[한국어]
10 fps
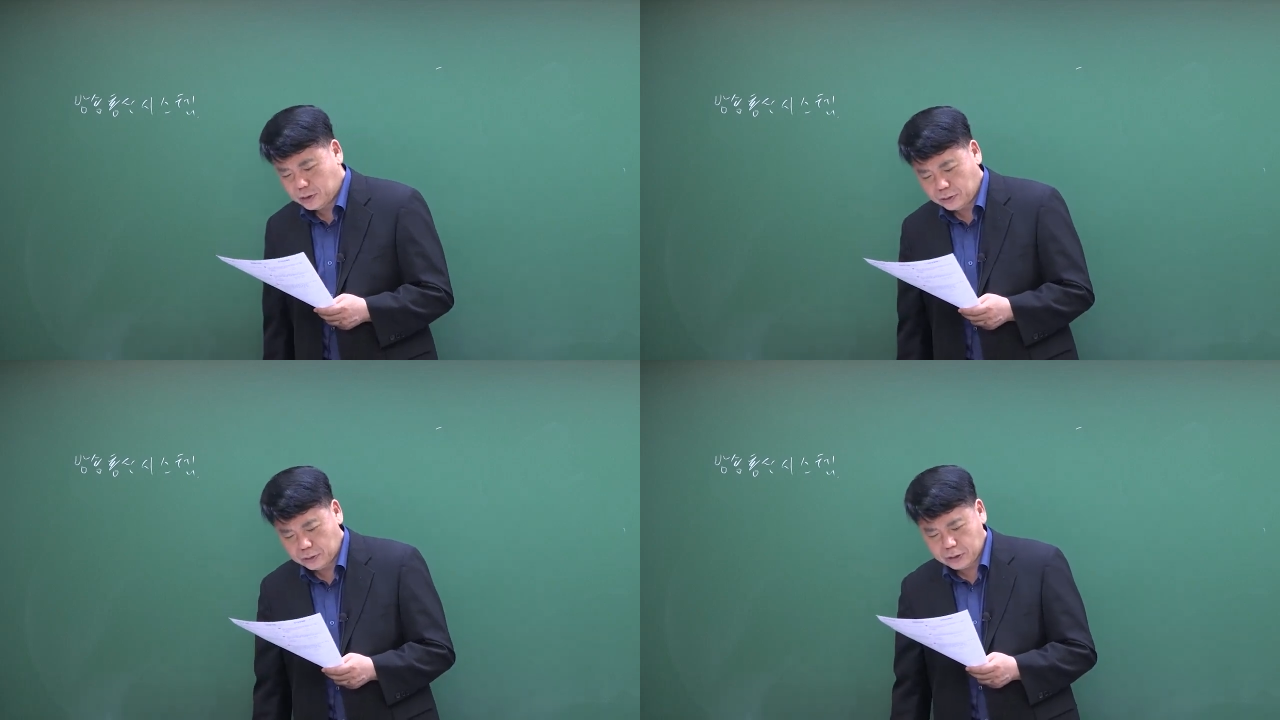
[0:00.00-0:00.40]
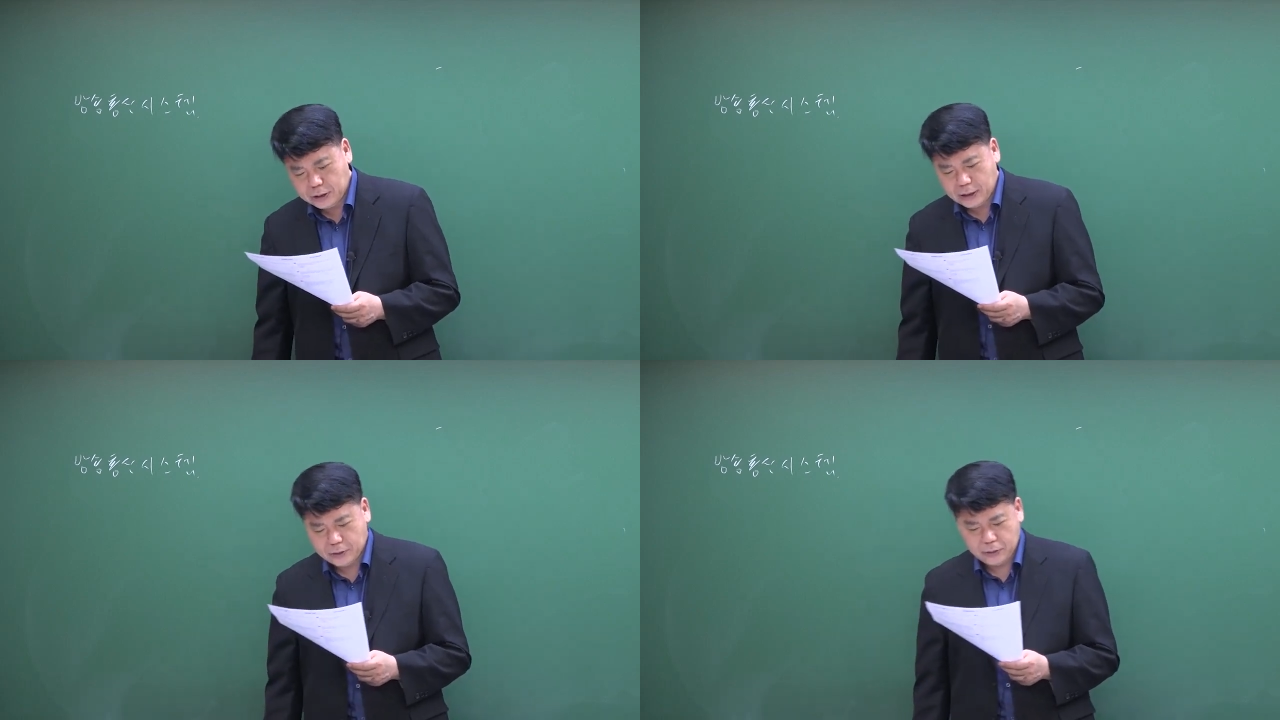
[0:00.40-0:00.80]

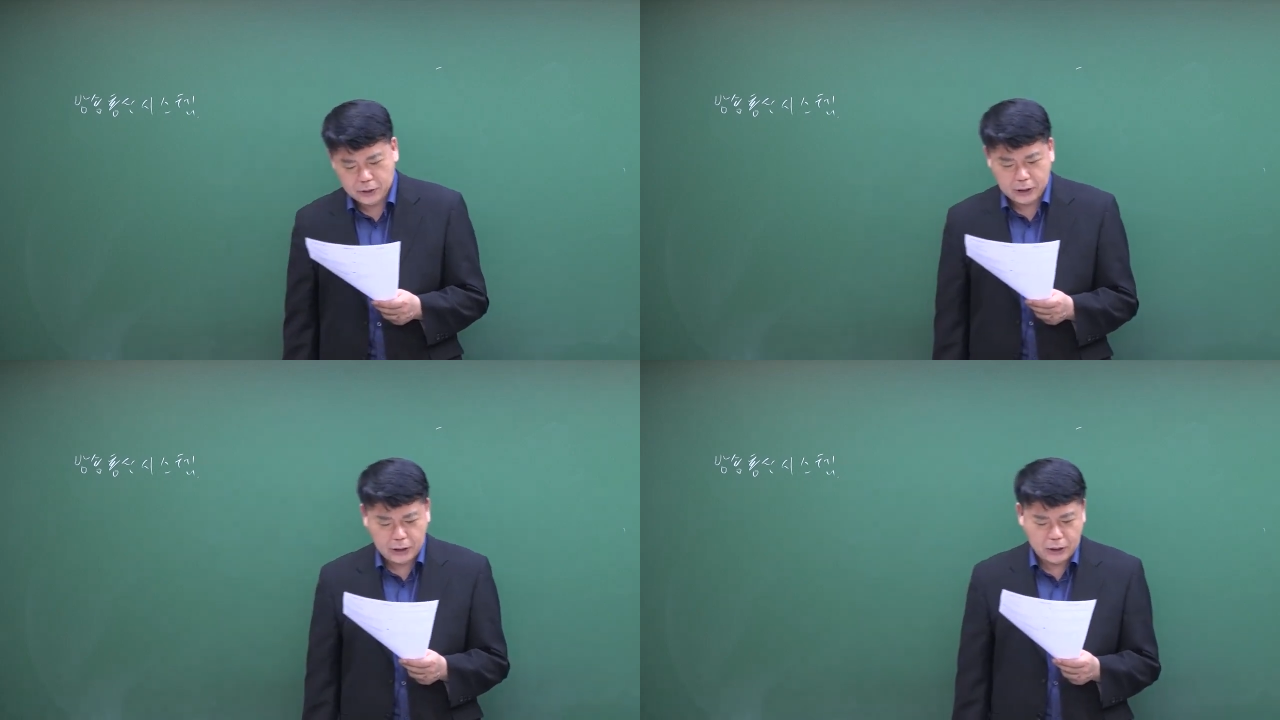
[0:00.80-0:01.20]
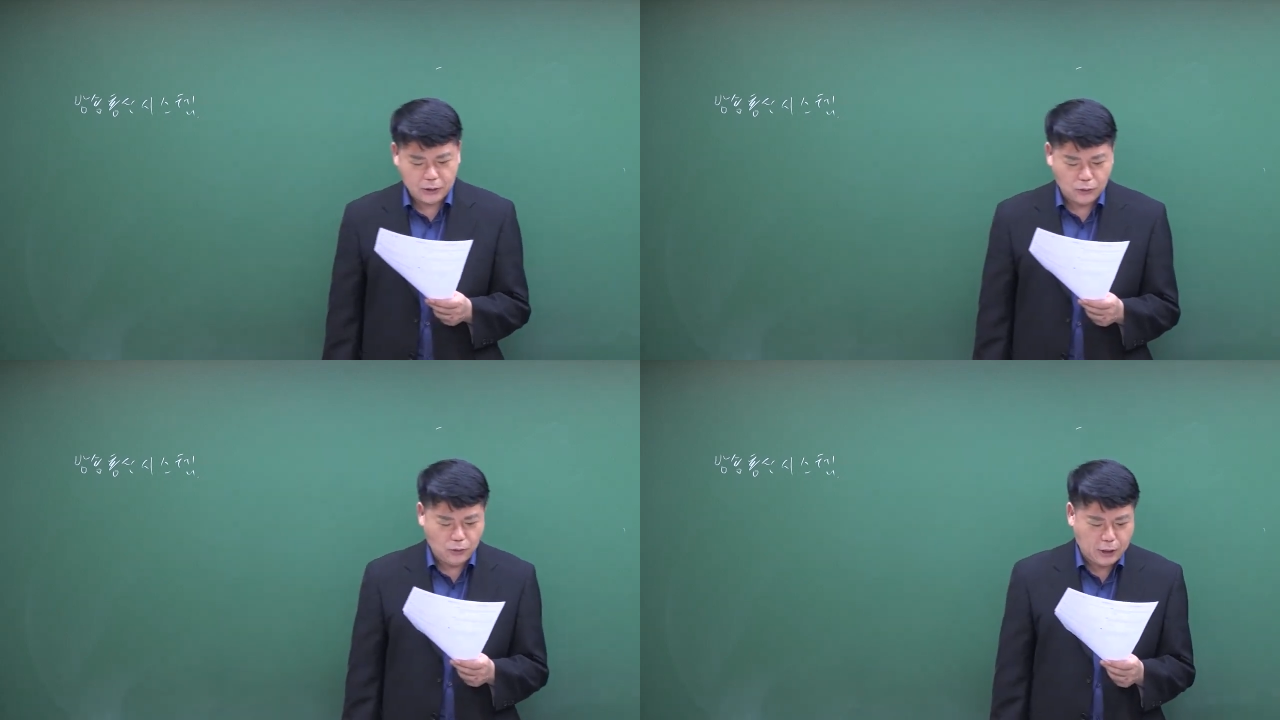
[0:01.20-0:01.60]
청취하는
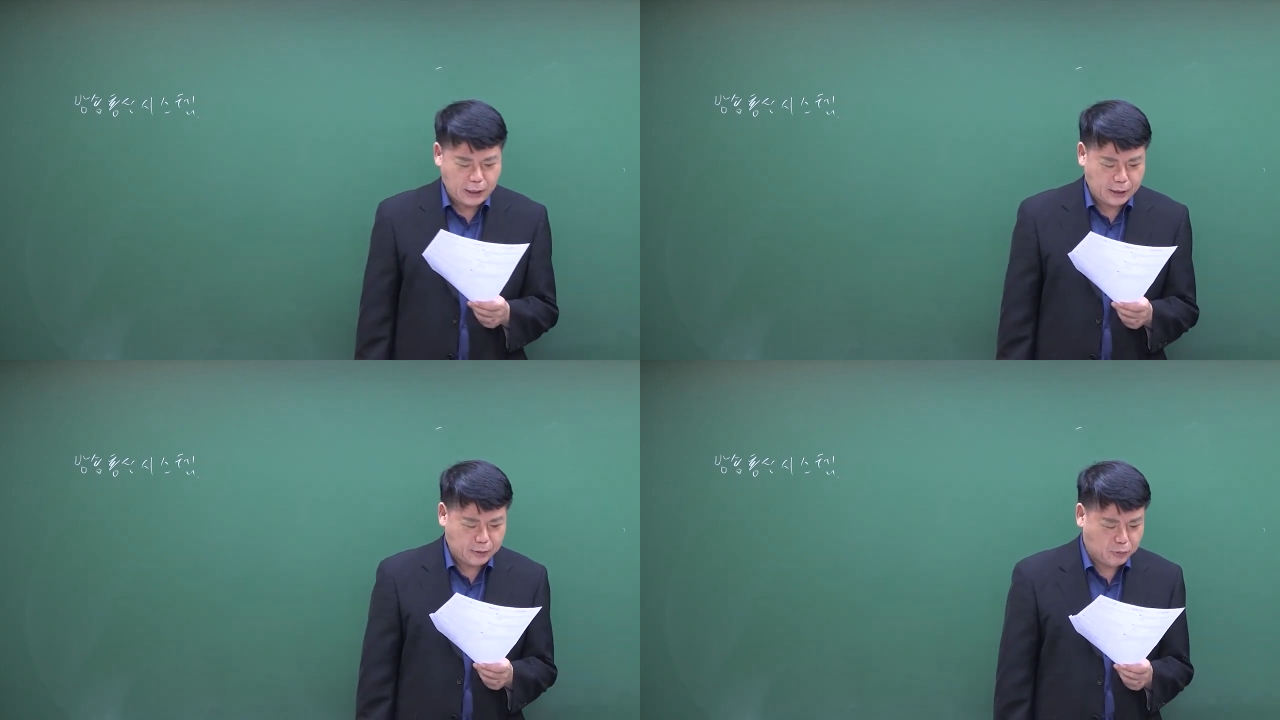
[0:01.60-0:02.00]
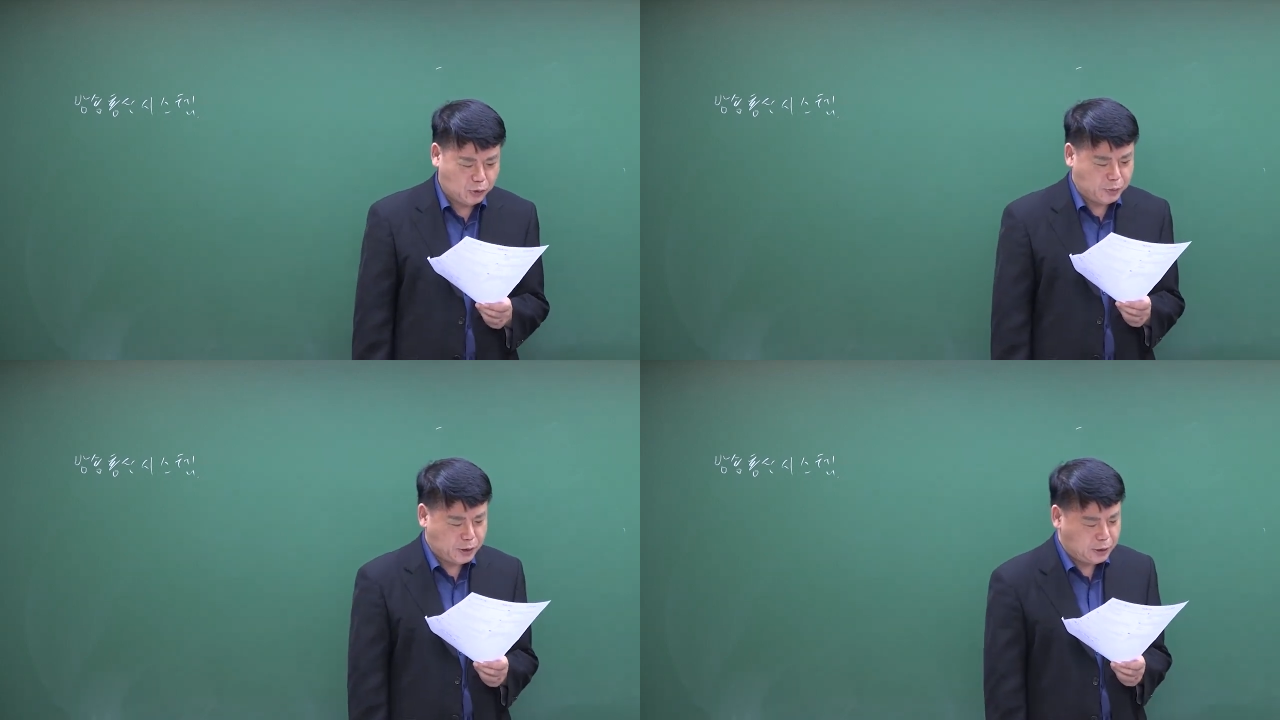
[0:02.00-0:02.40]
것이 곤란한
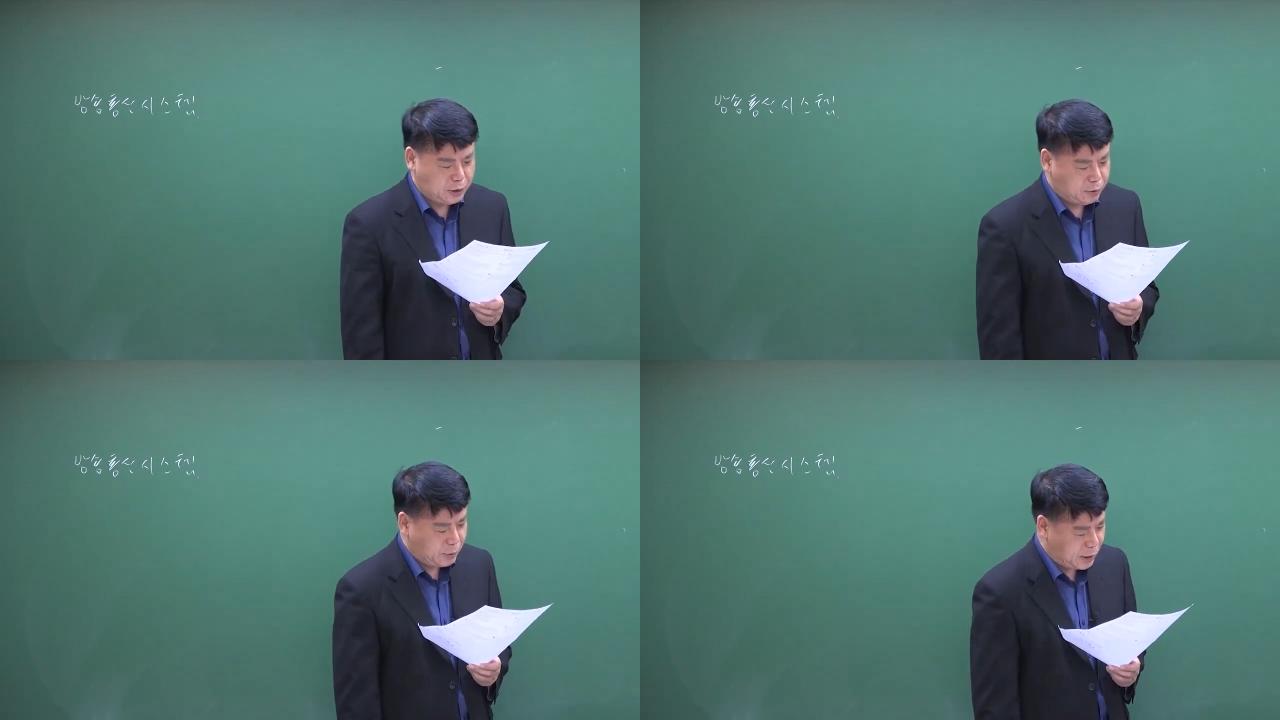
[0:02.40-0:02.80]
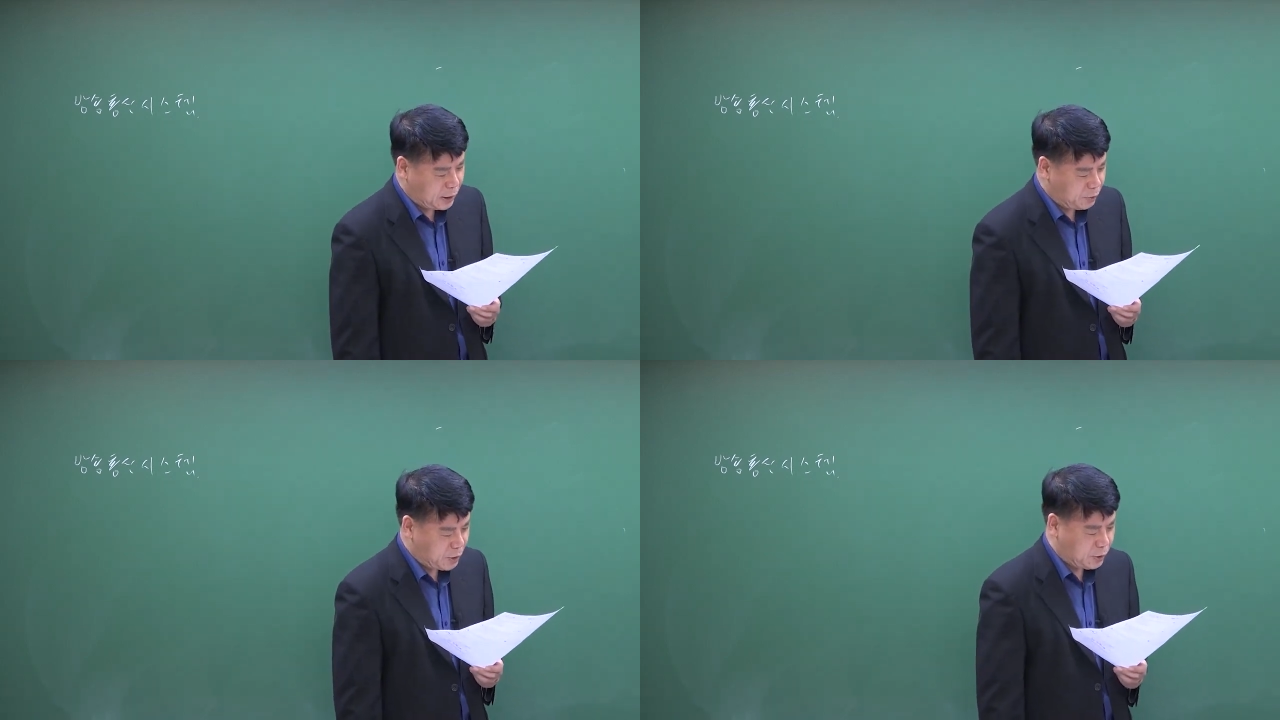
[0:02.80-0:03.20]
범위를
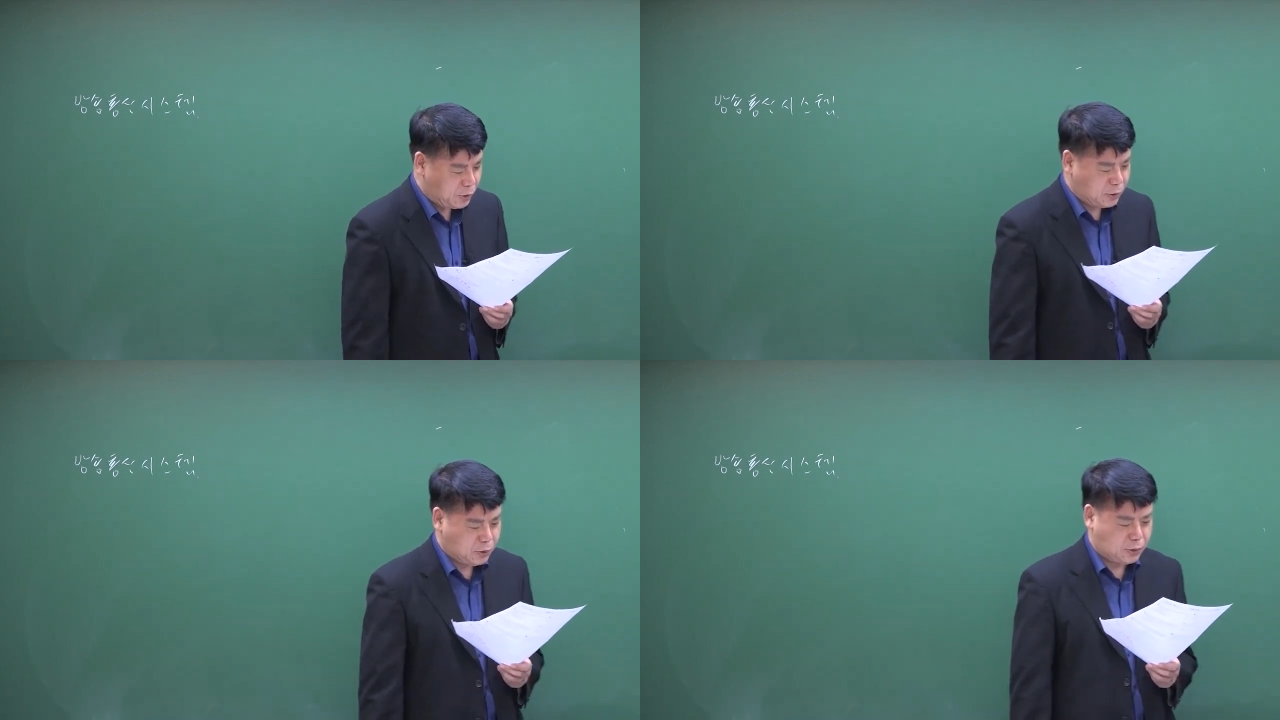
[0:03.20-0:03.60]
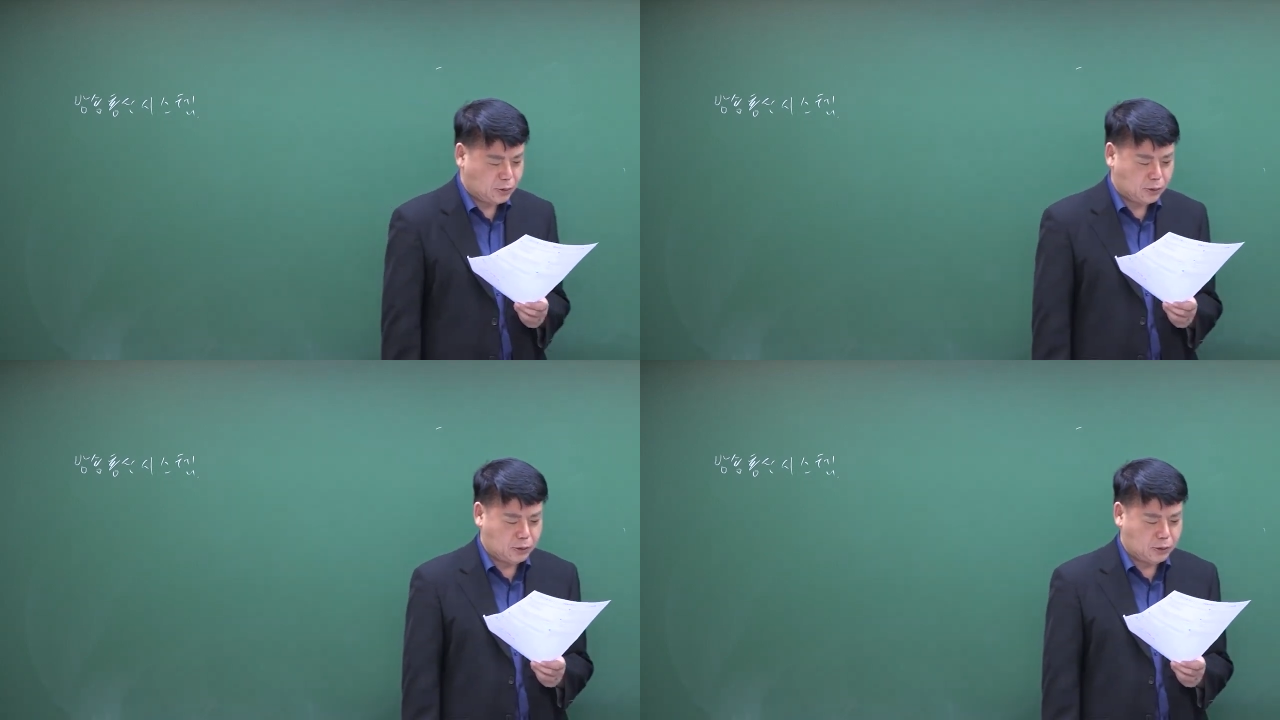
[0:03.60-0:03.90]
말하며